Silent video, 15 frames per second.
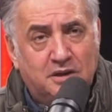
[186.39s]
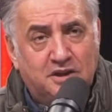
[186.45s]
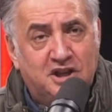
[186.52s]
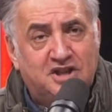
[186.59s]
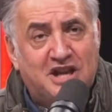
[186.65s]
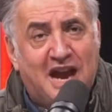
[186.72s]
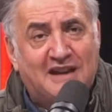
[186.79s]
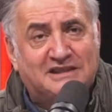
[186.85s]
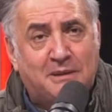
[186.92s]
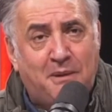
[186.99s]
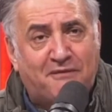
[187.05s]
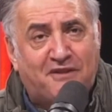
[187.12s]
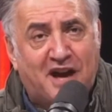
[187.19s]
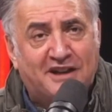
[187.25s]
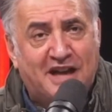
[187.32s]
Езжай к
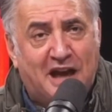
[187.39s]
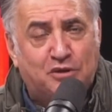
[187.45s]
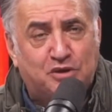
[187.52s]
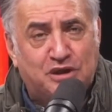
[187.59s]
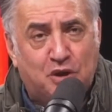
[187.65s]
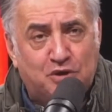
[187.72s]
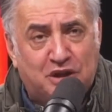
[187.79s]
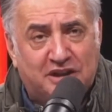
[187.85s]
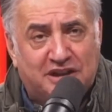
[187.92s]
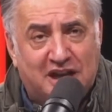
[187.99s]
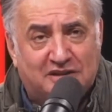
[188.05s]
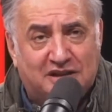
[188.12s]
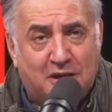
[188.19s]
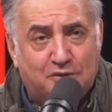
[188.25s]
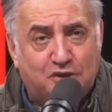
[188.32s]
себе в Канаду, где у тебя и
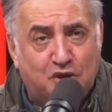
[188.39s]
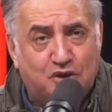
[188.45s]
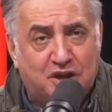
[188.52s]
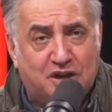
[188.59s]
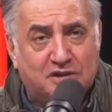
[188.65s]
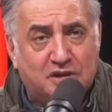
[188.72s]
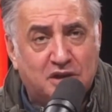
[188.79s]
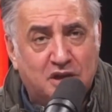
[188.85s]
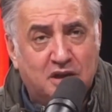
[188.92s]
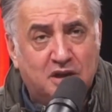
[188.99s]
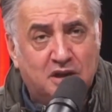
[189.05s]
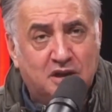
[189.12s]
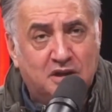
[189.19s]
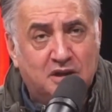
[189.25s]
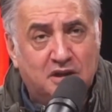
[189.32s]
так там все есть.
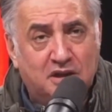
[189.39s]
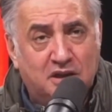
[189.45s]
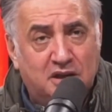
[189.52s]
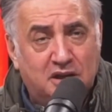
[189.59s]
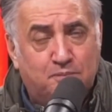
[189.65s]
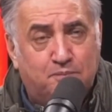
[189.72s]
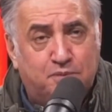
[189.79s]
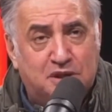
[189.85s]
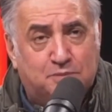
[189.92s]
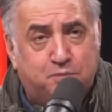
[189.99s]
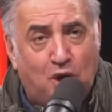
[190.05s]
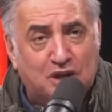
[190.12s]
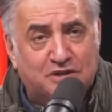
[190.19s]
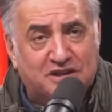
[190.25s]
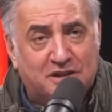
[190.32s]
И
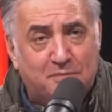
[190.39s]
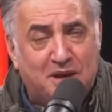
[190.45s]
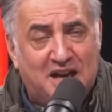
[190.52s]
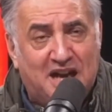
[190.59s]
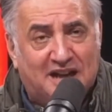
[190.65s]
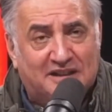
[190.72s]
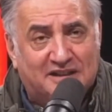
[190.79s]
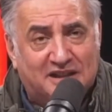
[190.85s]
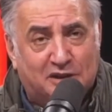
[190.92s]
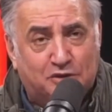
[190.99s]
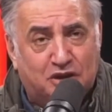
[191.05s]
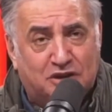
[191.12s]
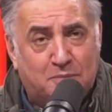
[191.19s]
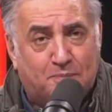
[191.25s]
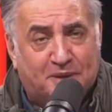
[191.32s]
используй эти миллиарды, за
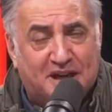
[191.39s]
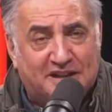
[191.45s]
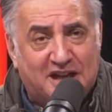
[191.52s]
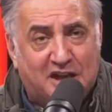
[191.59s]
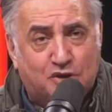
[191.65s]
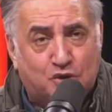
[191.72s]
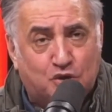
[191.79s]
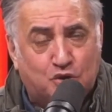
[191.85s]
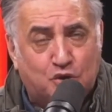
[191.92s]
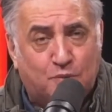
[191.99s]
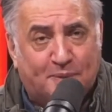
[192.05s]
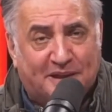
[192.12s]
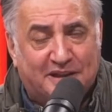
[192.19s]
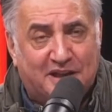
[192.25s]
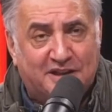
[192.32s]
которые ты продал Шушу,
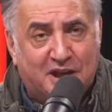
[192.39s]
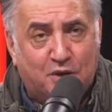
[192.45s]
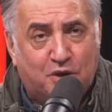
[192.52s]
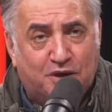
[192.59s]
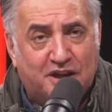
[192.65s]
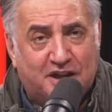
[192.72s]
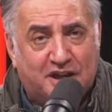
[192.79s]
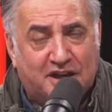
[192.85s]
продал на Нагорный